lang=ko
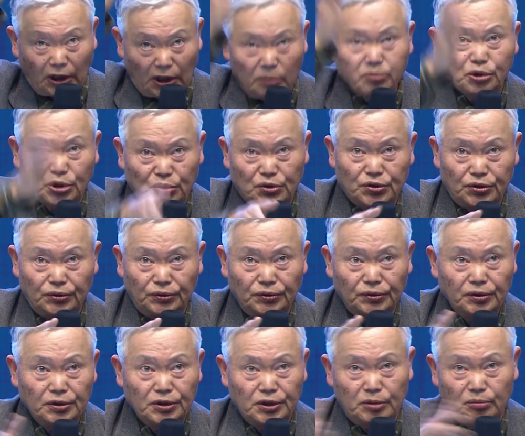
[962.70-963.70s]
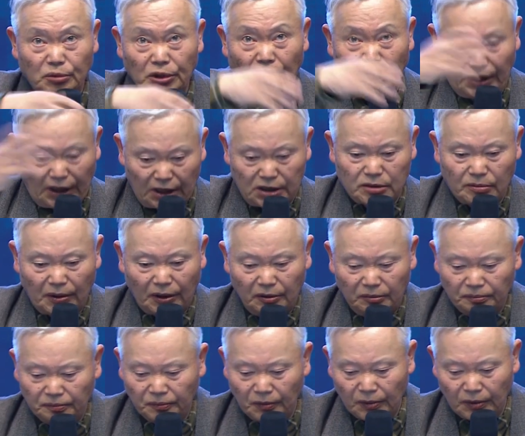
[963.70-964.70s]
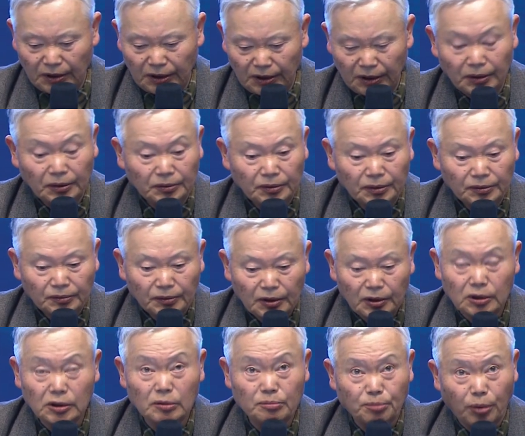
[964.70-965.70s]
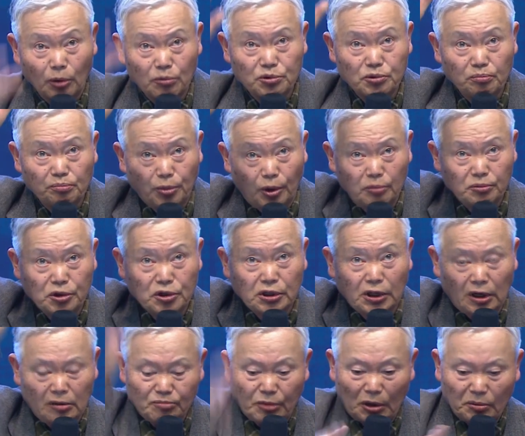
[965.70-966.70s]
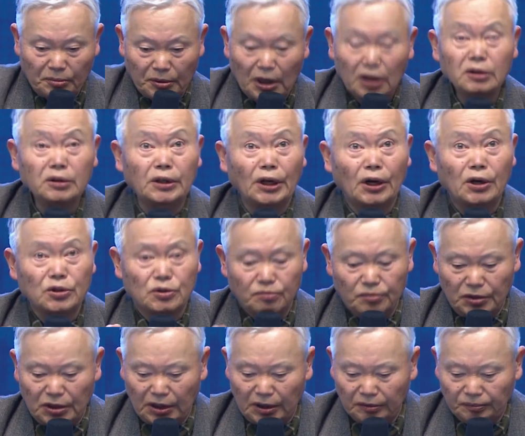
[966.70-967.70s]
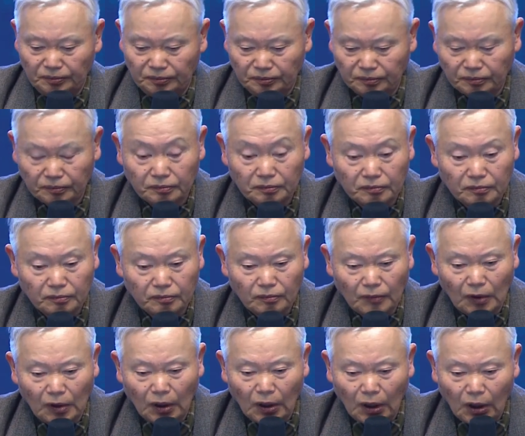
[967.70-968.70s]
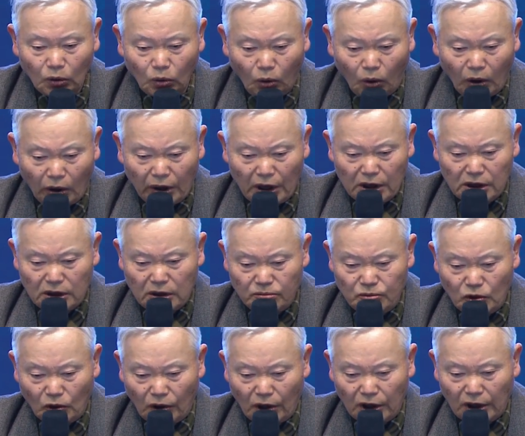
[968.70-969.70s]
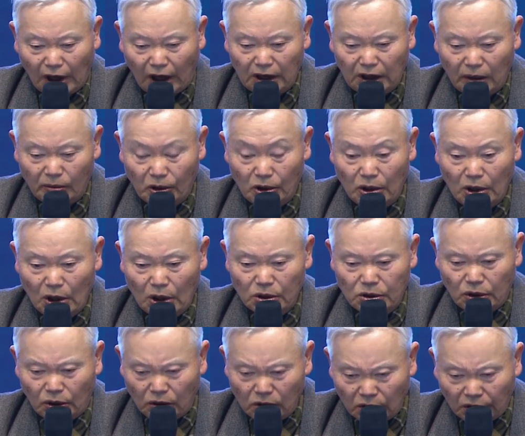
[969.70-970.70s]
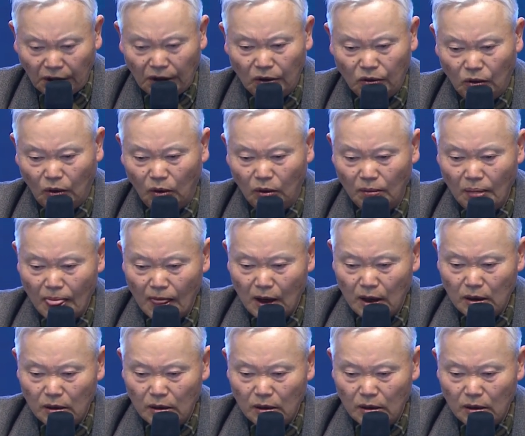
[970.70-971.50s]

때려 부셨어요. 신문에 안 났지만 예. 네. 그 범베스타 한 발을 때렸습니다. 돌아오게 김정은의 간담을 선언했고